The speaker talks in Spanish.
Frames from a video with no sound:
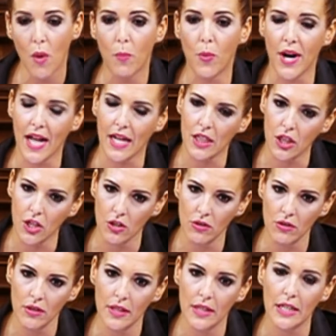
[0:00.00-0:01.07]
por
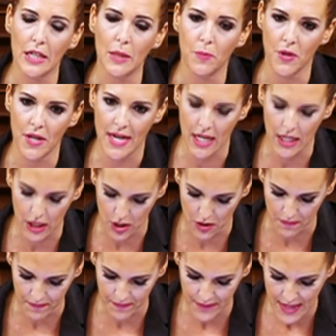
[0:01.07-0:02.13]
acción y por inacción.